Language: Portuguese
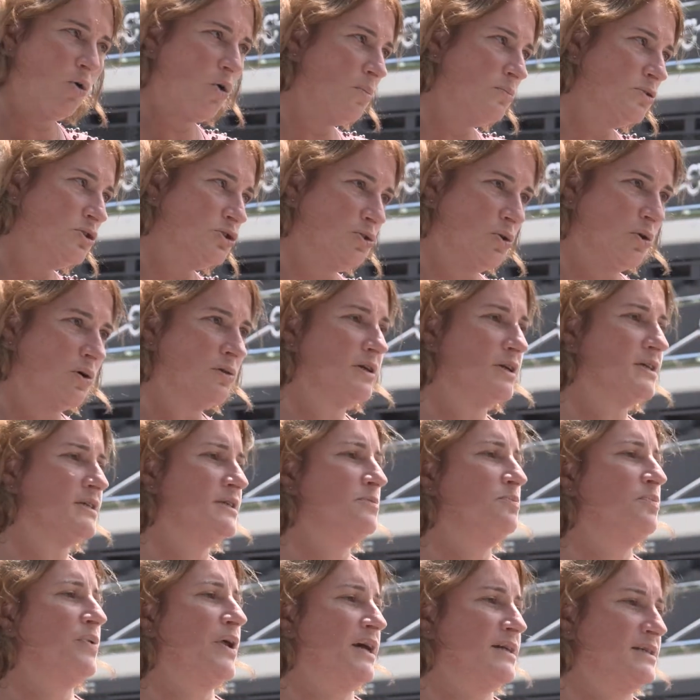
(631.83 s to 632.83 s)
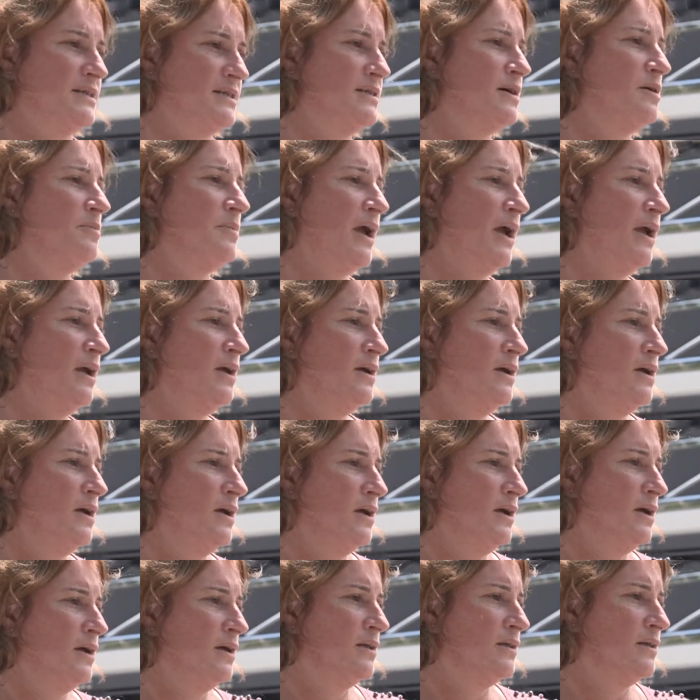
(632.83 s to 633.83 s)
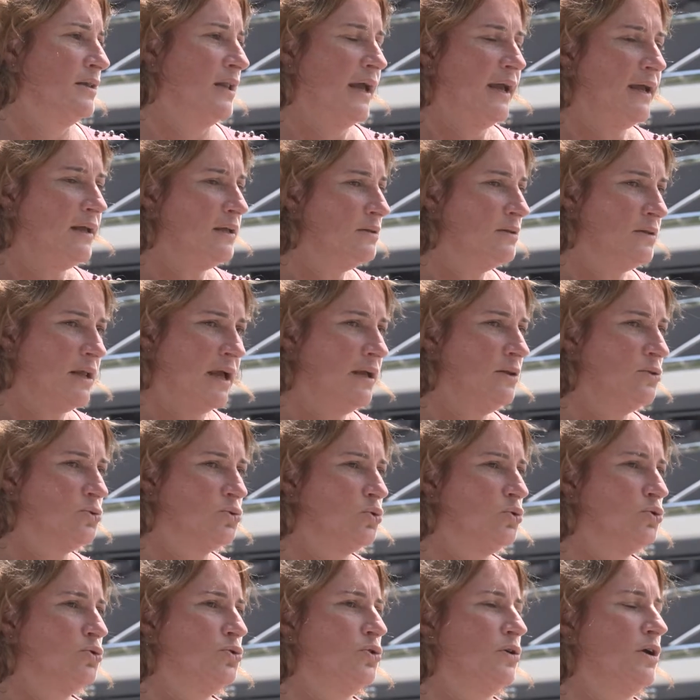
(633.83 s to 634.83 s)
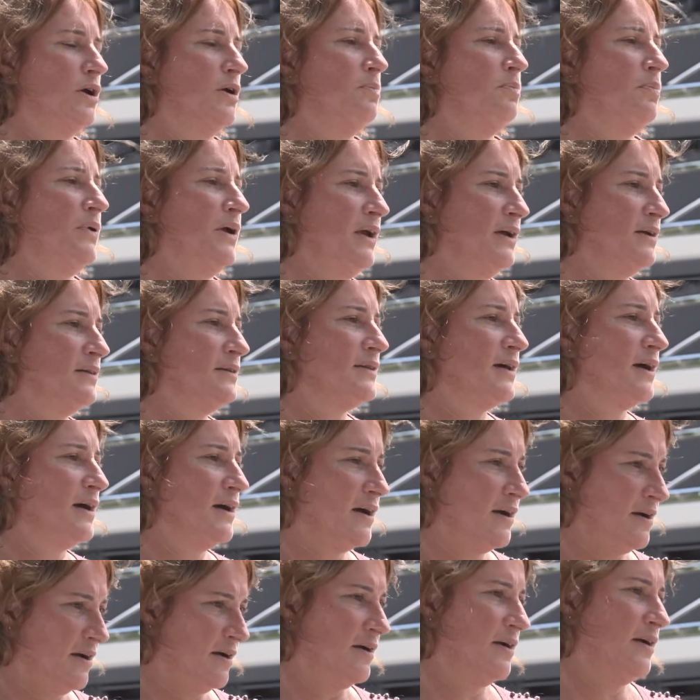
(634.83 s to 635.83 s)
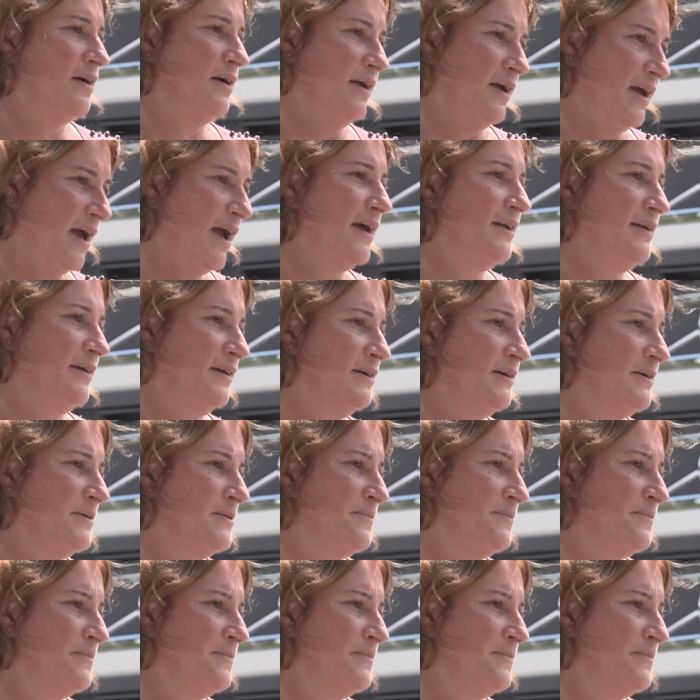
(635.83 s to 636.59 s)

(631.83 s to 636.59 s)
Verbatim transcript: como de outras empresas também. Nem, nem tudo que pinta é, né?